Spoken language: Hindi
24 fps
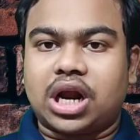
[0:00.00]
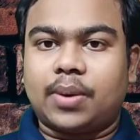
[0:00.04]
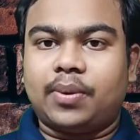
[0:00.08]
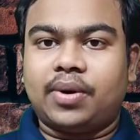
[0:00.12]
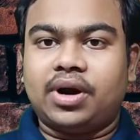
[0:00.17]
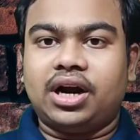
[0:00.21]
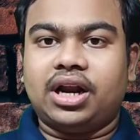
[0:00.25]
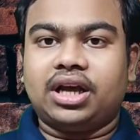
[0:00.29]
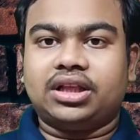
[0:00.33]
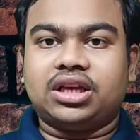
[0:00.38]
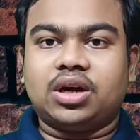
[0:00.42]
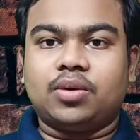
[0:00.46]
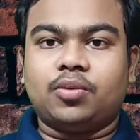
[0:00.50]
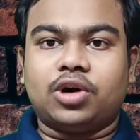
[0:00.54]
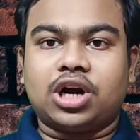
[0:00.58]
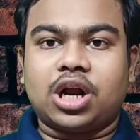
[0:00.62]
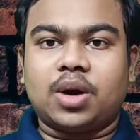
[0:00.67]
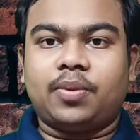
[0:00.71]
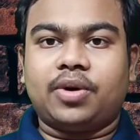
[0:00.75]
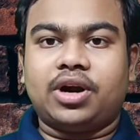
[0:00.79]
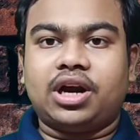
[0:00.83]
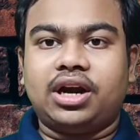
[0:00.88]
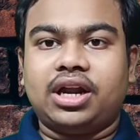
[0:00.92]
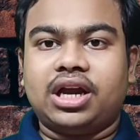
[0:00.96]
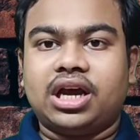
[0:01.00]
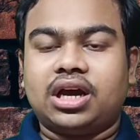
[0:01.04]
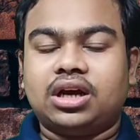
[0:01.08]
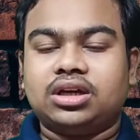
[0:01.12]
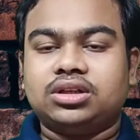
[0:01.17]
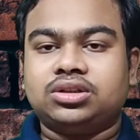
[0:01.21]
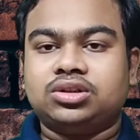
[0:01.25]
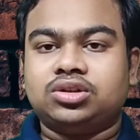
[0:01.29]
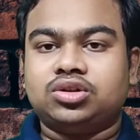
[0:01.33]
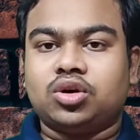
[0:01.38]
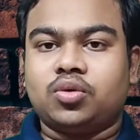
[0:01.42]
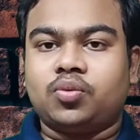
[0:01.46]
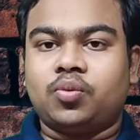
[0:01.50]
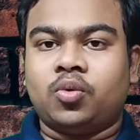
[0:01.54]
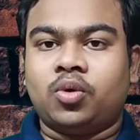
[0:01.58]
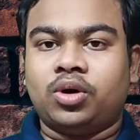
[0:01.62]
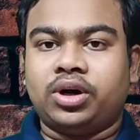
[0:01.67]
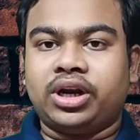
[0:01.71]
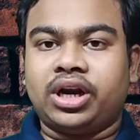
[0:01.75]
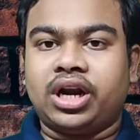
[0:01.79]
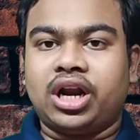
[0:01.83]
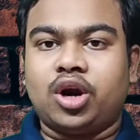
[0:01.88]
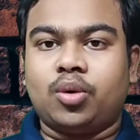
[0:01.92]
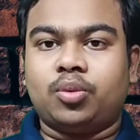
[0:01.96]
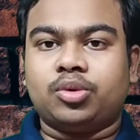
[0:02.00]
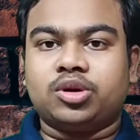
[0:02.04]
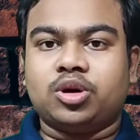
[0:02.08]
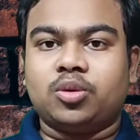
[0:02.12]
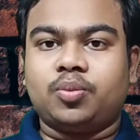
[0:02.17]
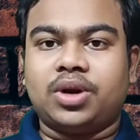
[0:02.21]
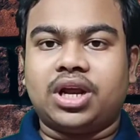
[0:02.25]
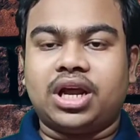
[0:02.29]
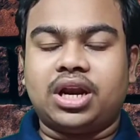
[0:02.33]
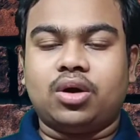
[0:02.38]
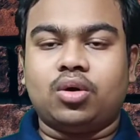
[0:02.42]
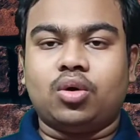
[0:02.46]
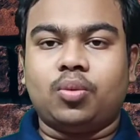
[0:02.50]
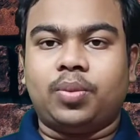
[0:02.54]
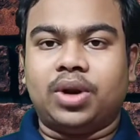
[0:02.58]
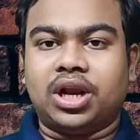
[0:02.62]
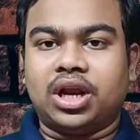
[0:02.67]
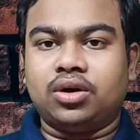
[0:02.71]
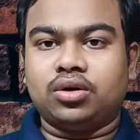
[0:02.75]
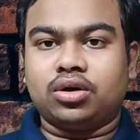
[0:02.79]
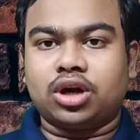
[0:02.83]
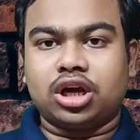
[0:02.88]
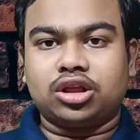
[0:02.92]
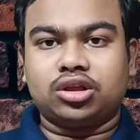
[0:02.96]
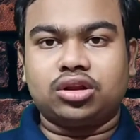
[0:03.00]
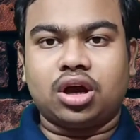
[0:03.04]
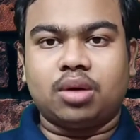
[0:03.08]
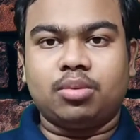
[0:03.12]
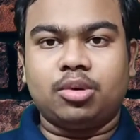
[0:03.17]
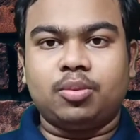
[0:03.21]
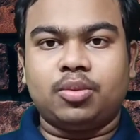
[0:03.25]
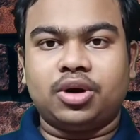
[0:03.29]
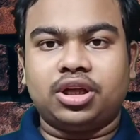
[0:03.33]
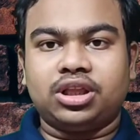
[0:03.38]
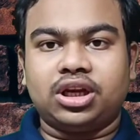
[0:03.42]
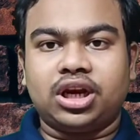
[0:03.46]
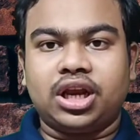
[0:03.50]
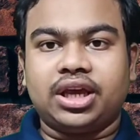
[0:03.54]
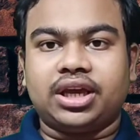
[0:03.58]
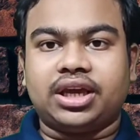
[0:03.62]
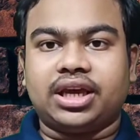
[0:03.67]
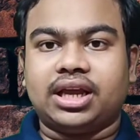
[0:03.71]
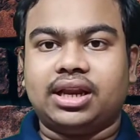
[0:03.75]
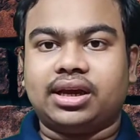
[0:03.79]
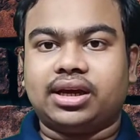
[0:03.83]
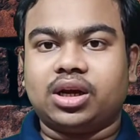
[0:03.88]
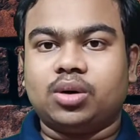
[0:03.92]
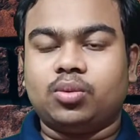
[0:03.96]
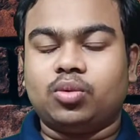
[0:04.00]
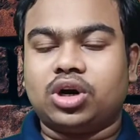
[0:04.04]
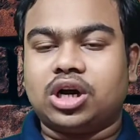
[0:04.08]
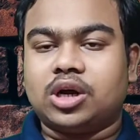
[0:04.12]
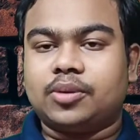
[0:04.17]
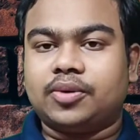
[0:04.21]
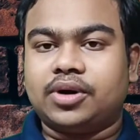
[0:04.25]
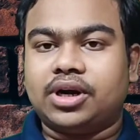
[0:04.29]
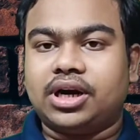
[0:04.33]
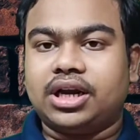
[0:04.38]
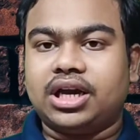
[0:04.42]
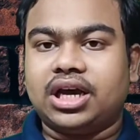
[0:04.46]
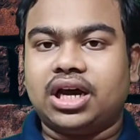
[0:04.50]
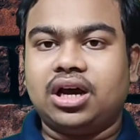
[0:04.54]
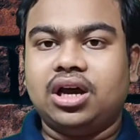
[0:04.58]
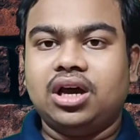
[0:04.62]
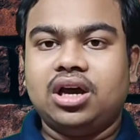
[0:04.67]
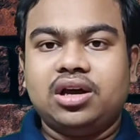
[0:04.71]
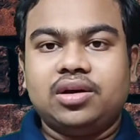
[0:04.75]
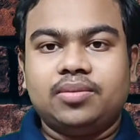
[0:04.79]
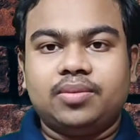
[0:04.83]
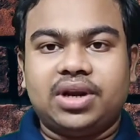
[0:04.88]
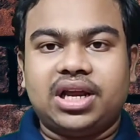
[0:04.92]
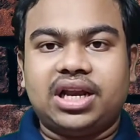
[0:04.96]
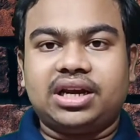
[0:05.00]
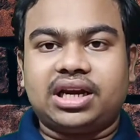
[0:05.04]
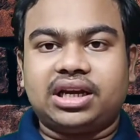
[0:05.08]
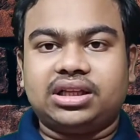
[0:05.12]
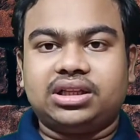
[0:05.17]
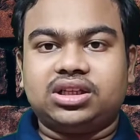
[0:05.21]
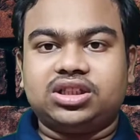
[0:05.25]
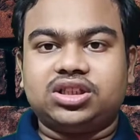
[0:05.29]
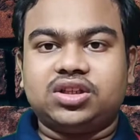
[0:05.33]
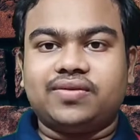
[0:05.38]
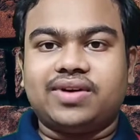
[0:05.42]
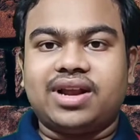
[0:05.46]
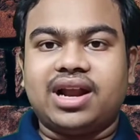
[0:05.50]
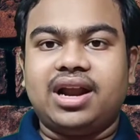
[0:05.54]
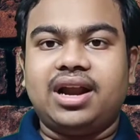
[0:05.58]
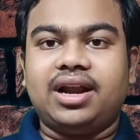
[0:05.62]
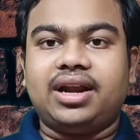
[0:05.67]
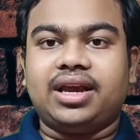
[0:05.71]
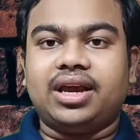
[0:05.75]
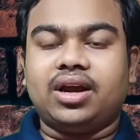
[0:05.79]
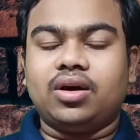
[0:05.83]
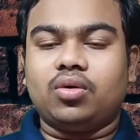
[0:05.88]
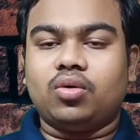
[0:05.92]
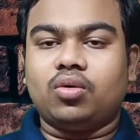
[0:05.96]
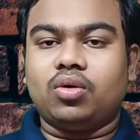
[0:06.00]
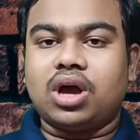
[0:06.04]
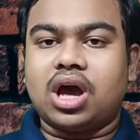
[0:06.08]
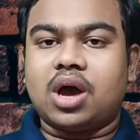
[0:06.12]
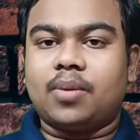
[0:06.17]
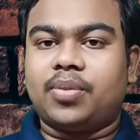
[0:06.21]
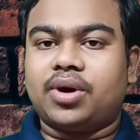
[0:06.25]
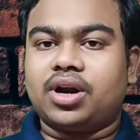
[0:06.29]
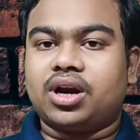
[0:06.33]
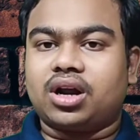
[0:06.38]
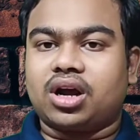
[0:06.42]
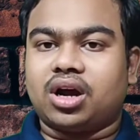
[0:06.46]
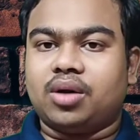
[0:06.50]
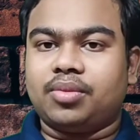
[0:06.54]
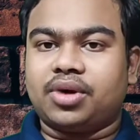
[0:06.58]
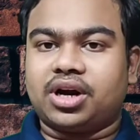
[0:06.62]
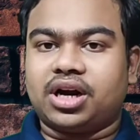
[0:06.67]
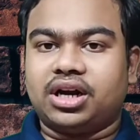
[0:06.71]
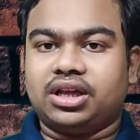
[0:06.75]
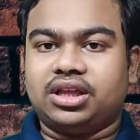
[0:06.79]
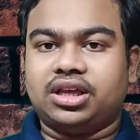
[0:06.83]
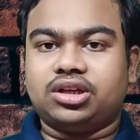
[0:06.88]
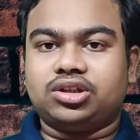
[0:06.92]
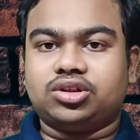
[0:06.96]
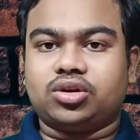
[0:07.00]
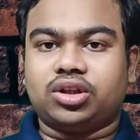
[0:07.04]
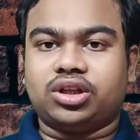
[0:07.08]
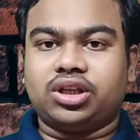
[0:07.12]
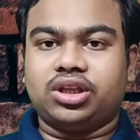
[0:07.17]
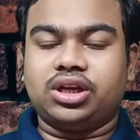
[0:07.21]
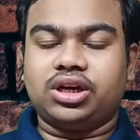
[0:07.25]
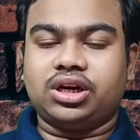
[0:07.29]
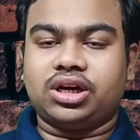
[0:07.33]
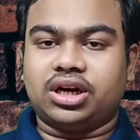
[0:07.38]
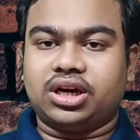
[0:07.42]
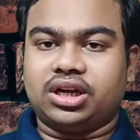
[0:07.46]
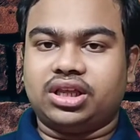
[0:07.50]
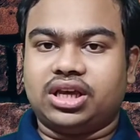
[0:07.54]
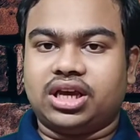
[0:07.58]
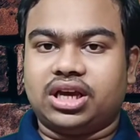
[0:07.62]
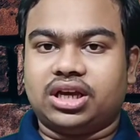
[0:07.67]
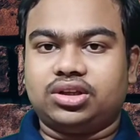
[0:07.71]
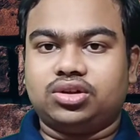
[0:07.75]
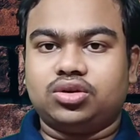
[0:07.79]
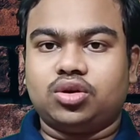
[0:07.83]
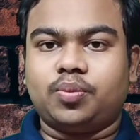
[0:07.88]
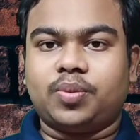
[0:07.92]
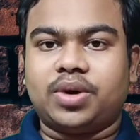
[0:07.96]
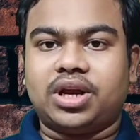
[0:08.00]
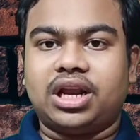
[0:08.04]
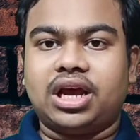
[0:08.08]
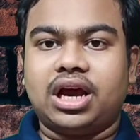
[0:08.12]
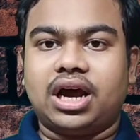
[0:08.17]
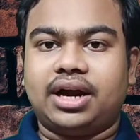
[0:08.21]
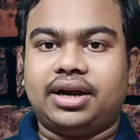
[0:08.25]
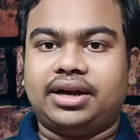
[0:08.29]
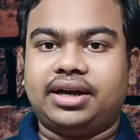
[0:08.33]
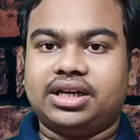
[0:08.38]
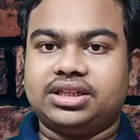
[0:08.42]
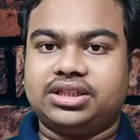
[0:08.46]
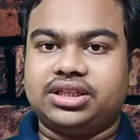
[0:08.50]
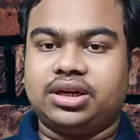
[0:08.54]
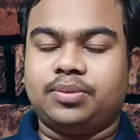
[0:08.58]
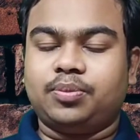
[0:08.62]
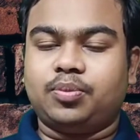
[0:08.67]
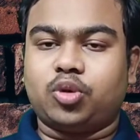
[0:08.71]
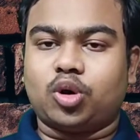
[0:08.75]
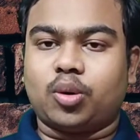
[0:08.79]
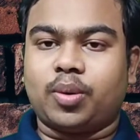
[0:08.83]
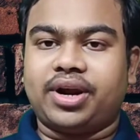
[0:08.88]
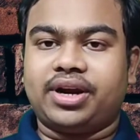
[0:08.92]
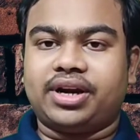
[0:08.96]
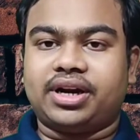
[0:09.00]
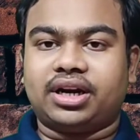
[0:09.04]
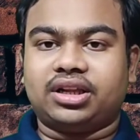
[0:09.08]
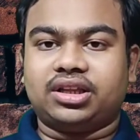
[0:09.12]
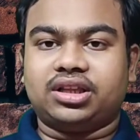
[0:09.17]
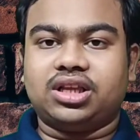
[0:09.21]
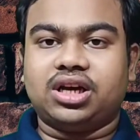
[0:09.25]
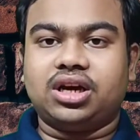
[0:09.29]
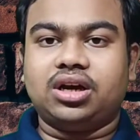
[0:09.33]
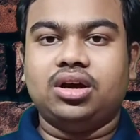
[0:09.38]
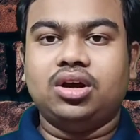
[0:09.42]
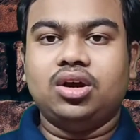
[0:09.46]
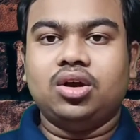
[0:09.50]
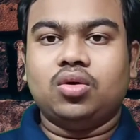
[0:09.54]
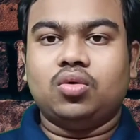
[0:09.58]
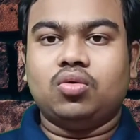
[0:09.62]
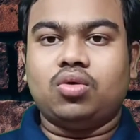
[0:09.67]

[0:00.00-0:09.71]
वोडाफोन आइडिया था वोडाफोन आइडिया जो फोर्टी नाइन रुपये प्लान है वो प्लान का तो अभी बंद नहीं किया लेकिन वोडाफोन आइडिया प्लान के अंदर जो वैलिडिटी है वो यहाँ पर कम कर दिया चौदह दिन कर दिया जो पहले अट्ठाईस दिन प्रोवाइड करता था